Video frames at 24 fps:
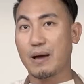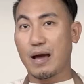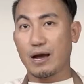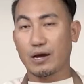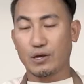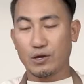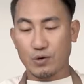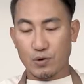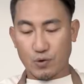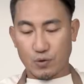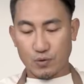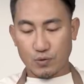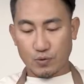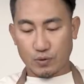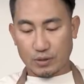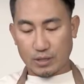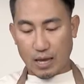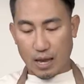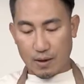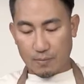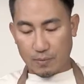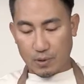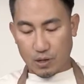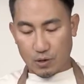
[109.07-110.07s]
Baguio ako nung
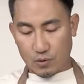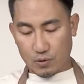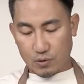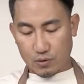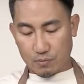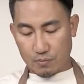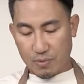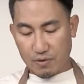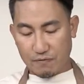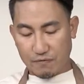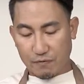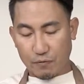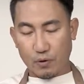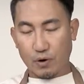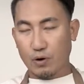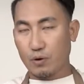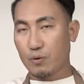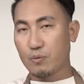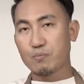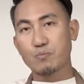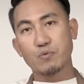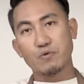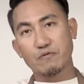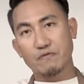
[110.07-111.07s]
time na yun.
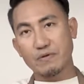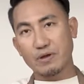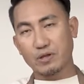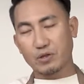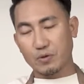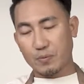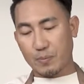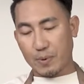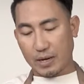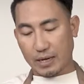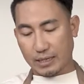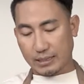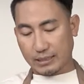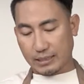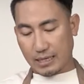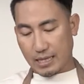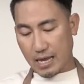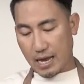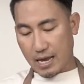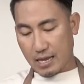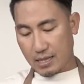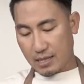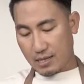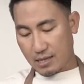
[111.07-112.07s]
Before moving to
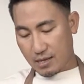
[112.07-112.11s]
Pangasinan.